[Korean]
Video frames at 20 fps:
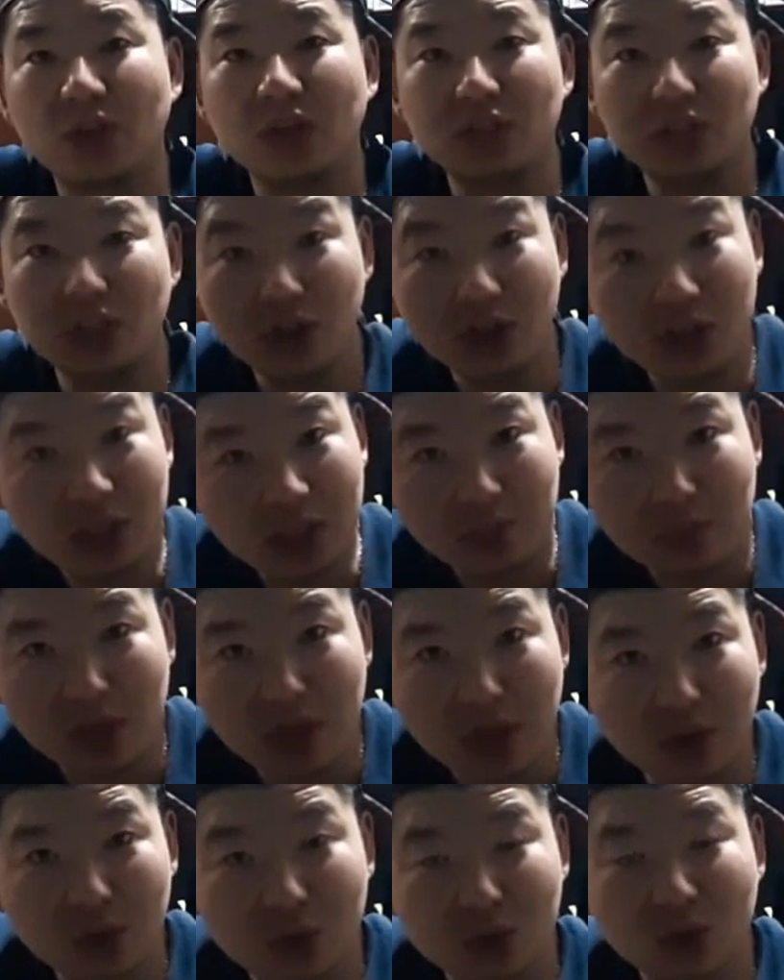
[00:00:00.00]

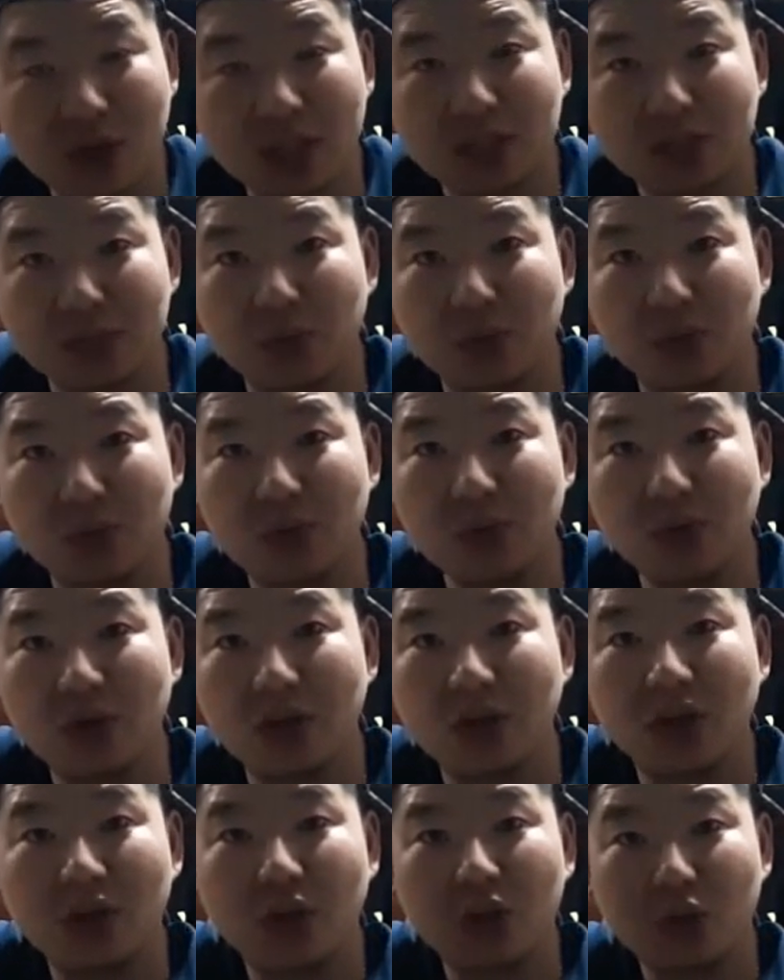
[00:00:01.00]
철심이라고도 하시고
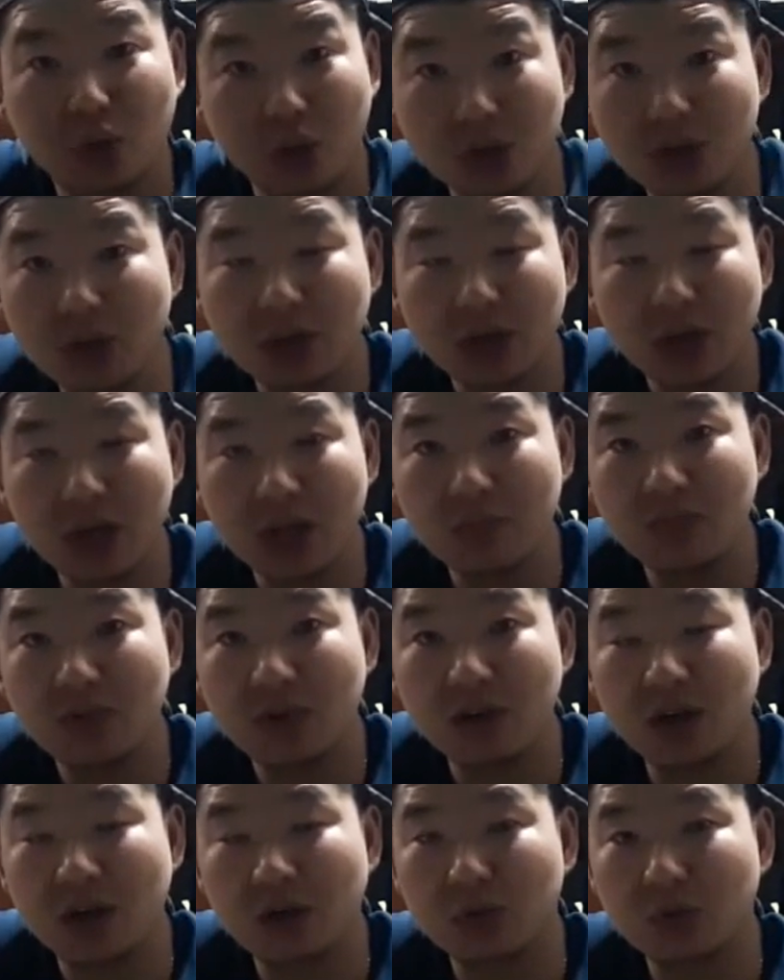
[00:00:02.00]
동력
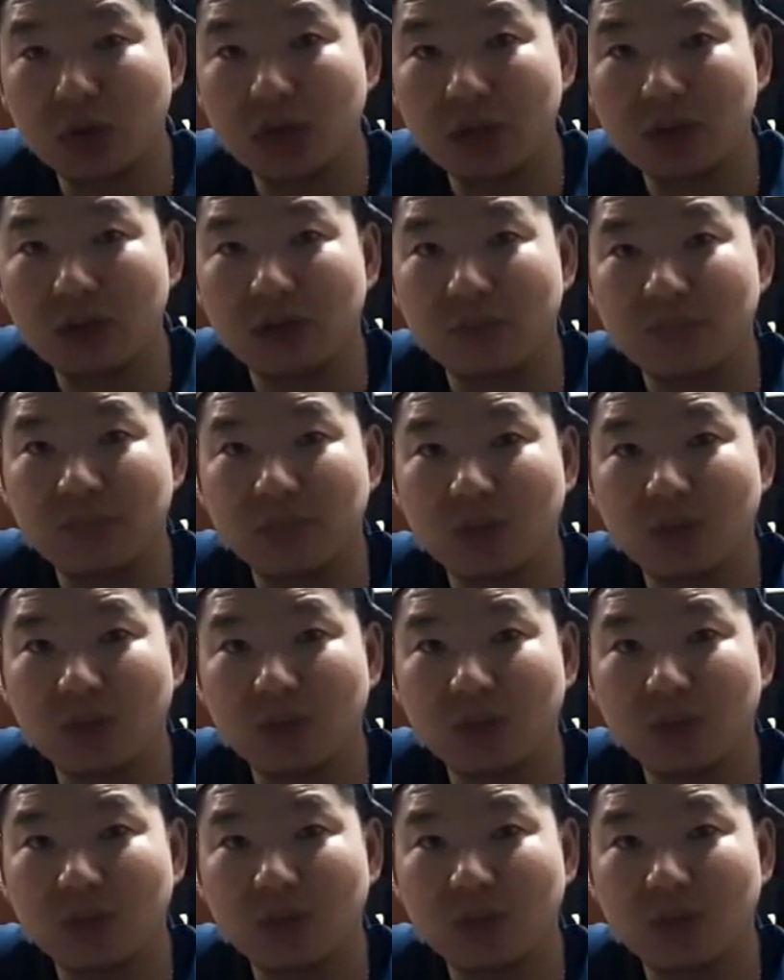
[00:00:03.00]
케이블이라고도 해요.